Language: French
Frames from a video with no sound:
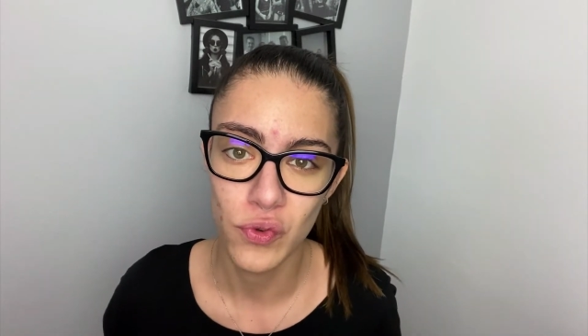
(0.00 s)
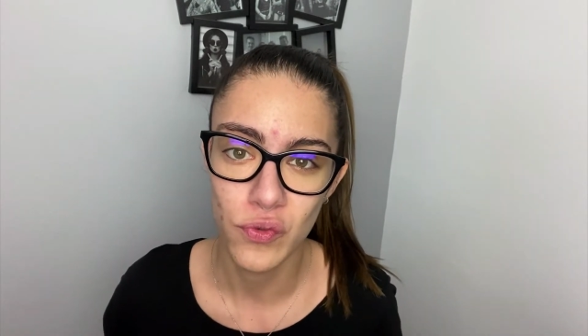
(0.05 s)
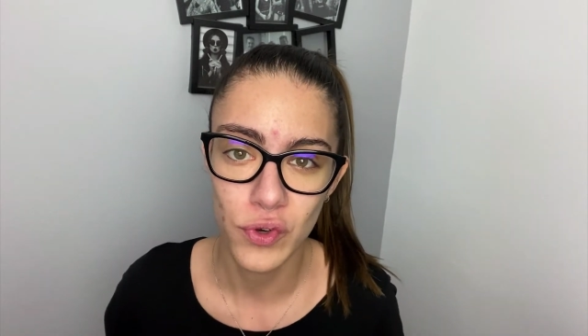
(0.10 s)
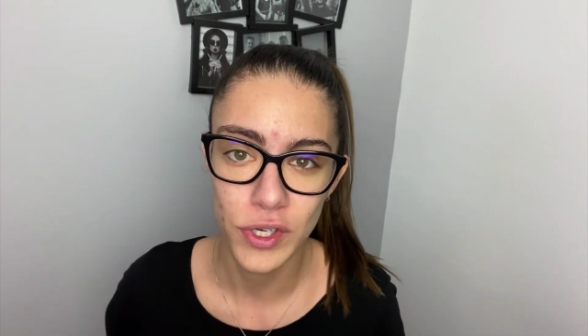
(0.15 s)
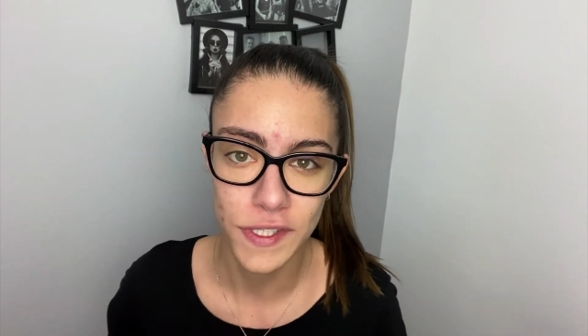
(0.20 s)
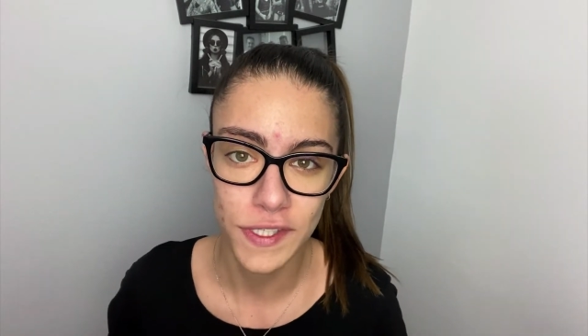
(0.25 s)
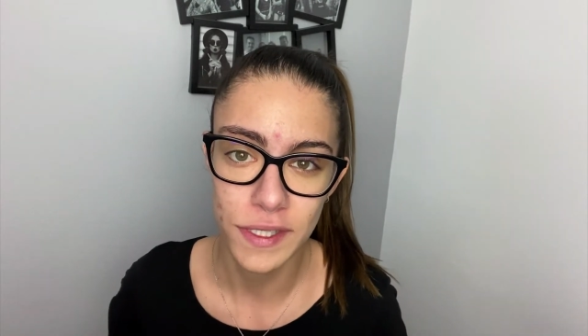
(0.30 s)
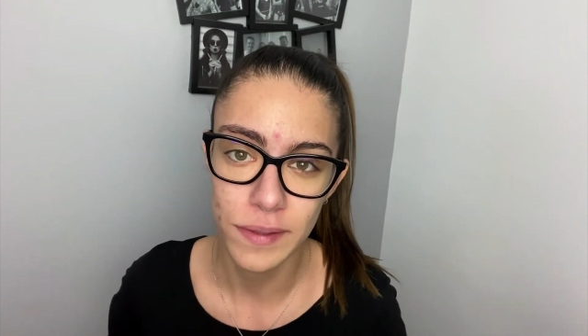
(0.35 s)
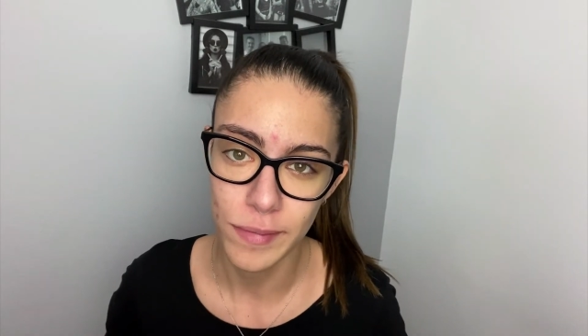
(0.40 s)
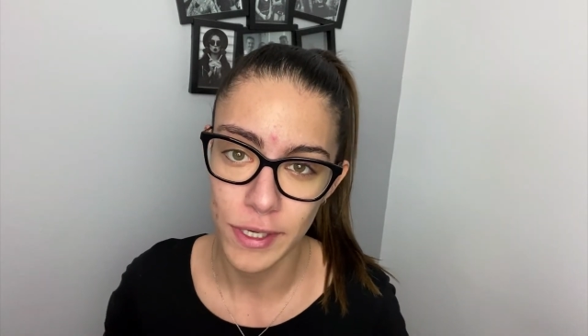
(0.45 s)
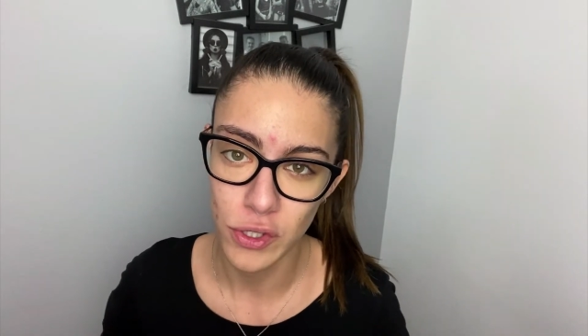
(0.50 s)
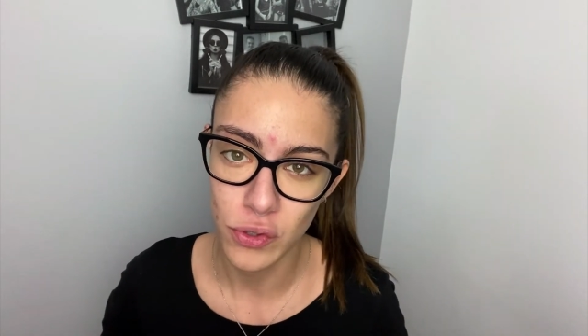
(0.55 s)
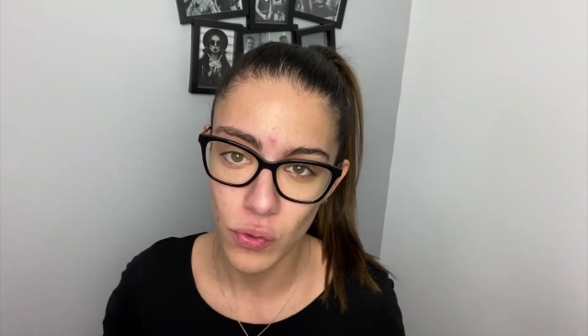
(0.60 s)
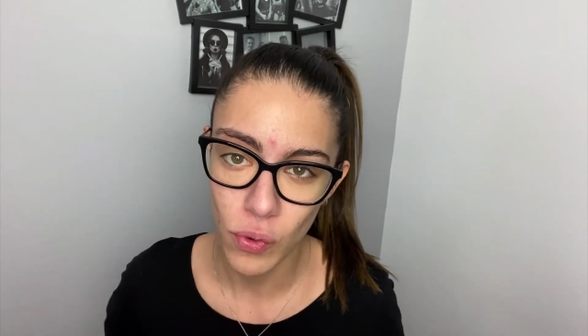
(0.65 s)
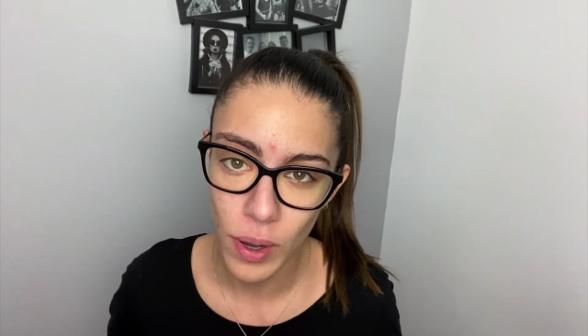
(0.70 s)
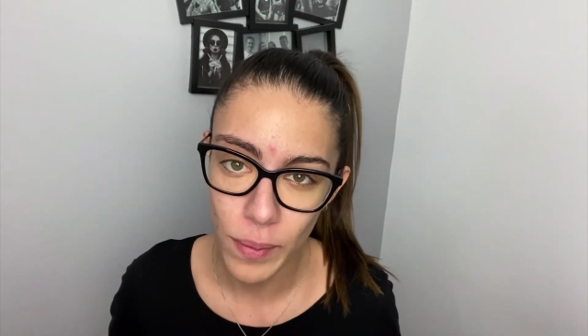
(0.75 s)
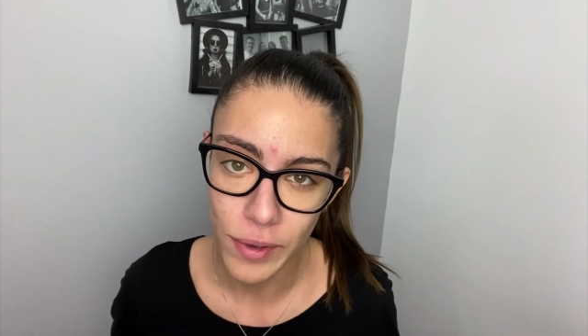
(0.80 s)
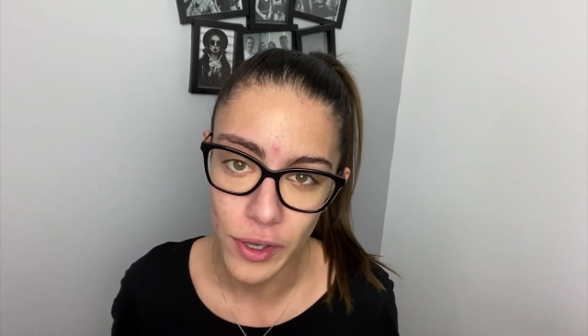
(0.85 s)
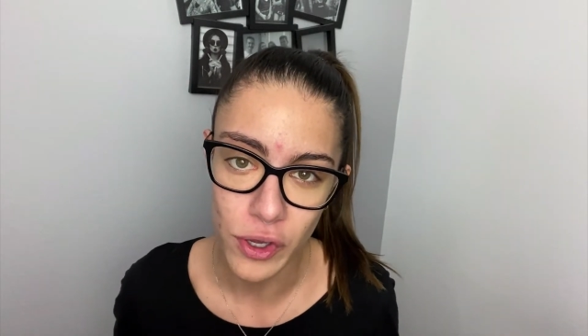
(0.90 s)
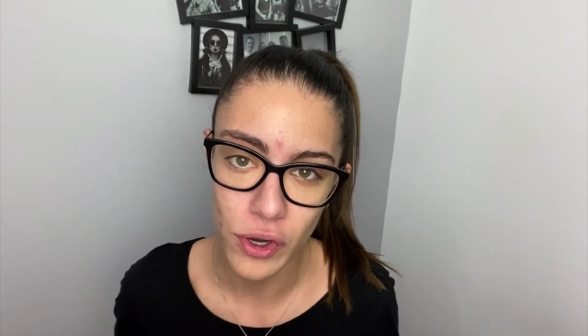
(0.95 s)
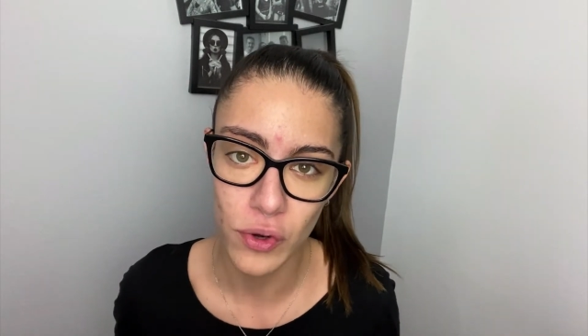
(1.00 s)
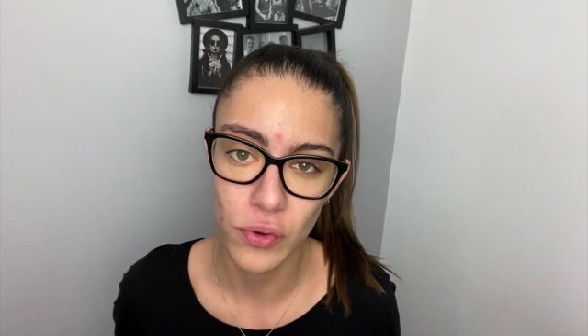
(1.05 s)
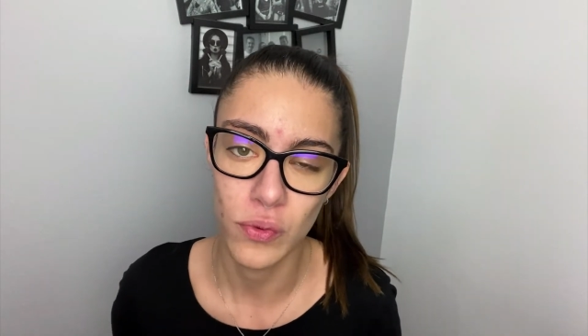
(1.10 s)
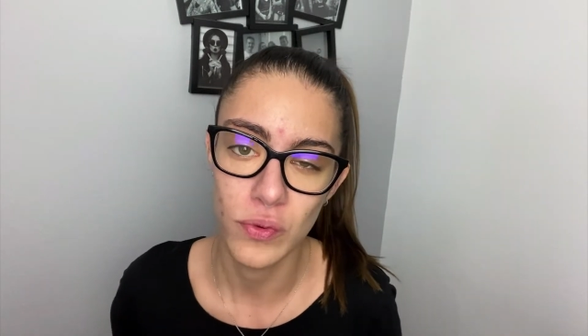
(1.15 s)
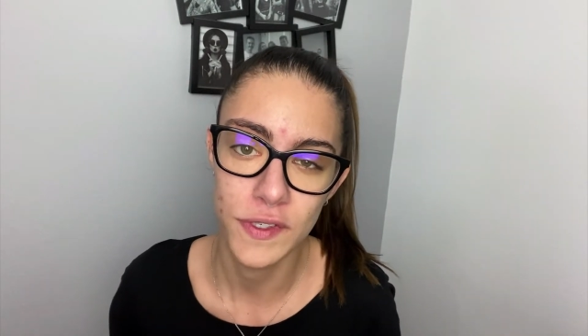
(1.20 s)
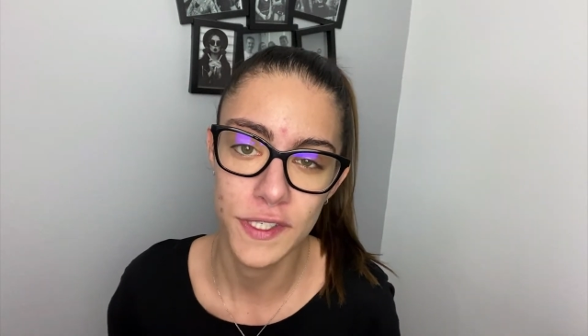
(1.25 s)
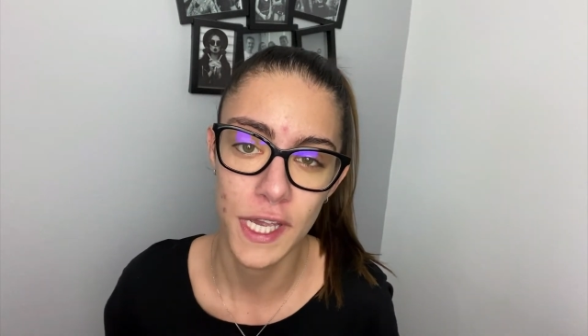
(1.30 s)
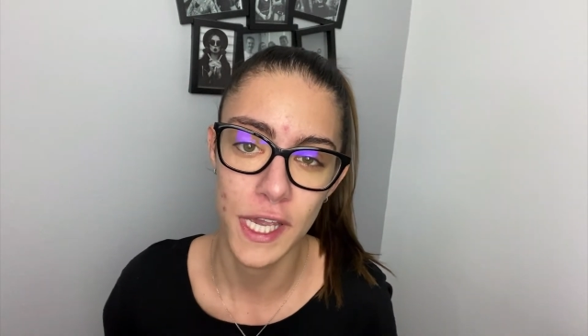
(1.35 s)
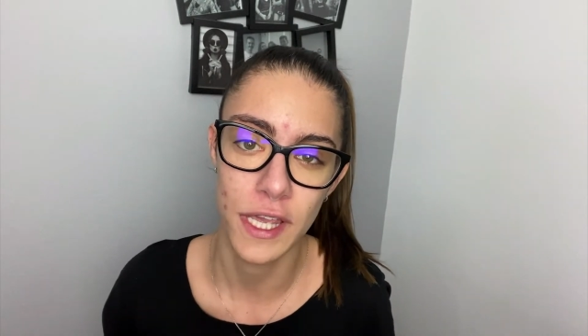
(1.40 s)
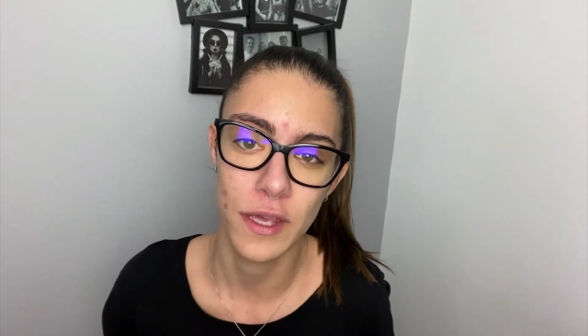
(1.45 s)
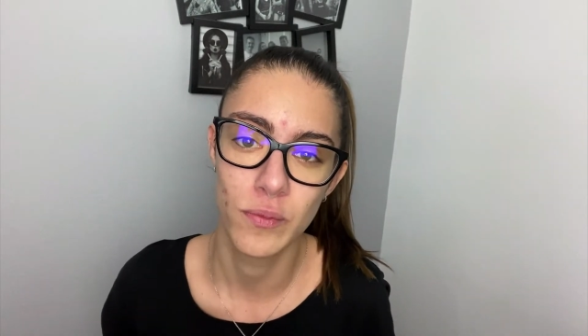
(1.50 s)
voici mes trois meilleurs conseils